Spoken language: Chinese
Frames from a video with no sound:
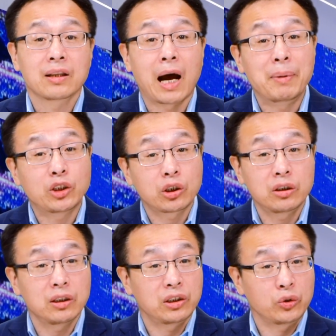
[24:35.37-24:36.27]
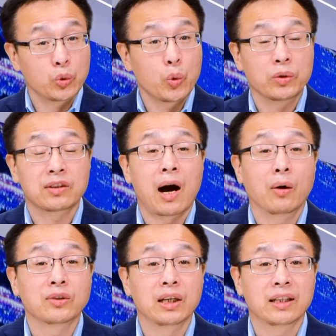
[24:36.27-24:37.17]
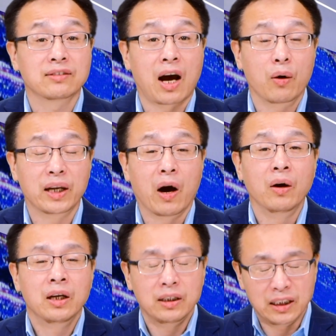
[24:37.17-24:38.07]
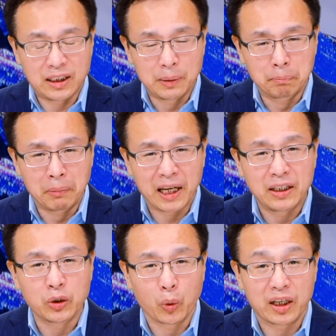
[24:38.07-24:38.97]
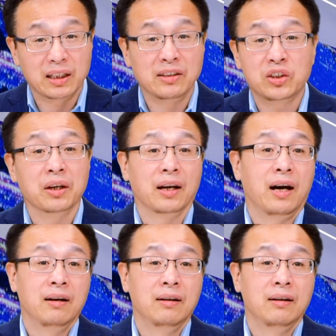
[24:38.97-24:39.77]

他们吃的是中共槽子里的草料，已经没有了人性了。